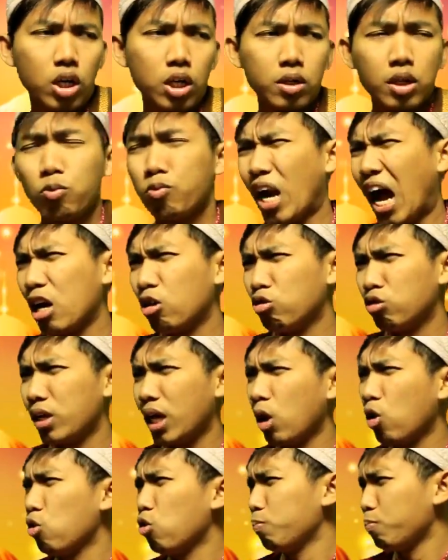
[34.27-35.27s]

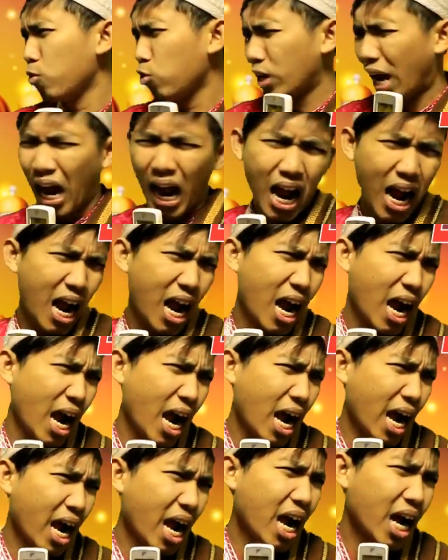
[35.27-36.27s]
utak-utek
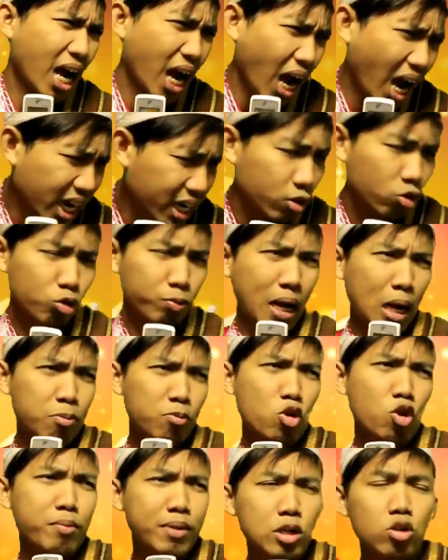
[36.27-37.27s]
ngutek
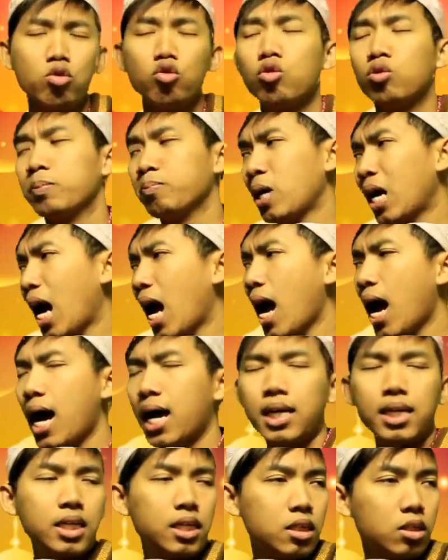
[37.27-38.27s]
ubak-ubek ning omah